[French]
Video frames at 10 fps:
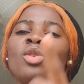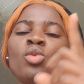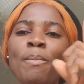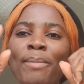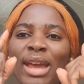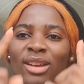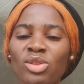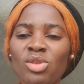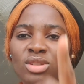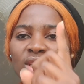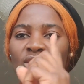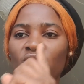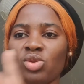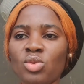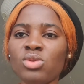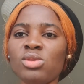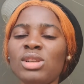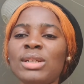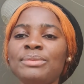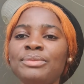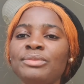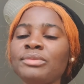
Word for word: que nous perdons ces choses-là,